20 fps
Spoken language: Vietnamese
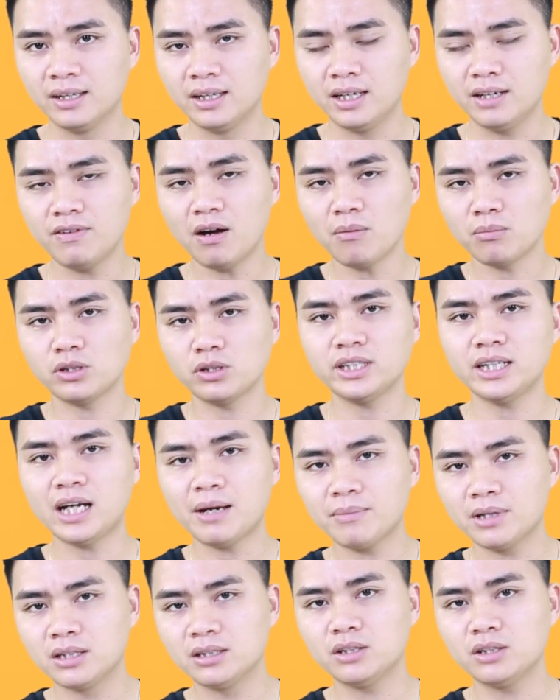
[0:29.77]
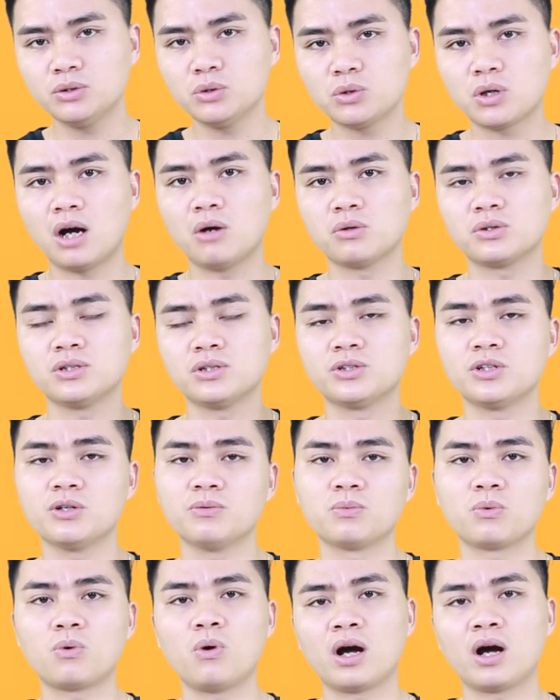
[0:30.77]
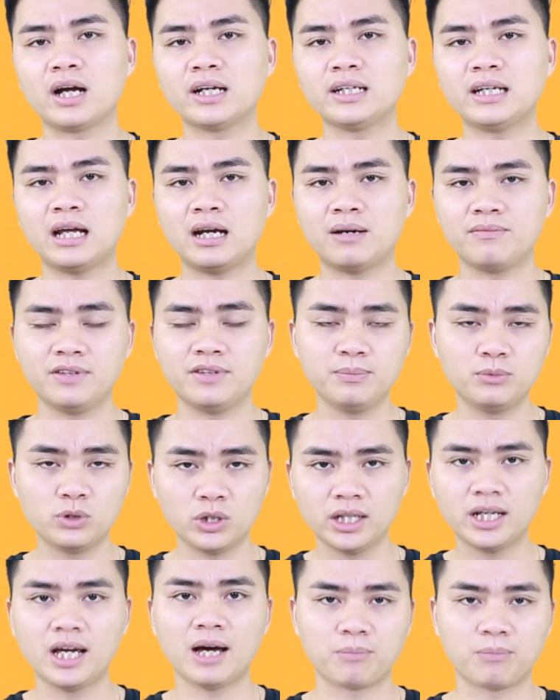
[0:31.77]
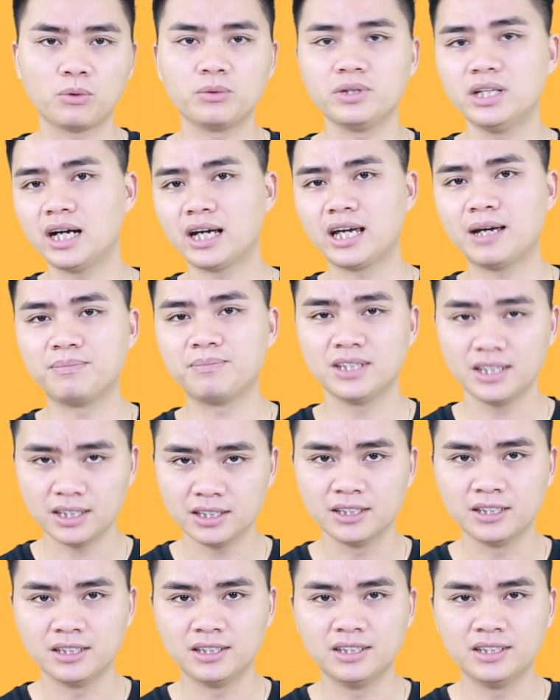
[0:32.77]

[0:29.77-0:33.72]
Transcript: Hy vọng nó sẽ đáp ứng được nhu cầu sử dụng của các nhà làm phim chuyên nghiệp cũng như là nghiệp dư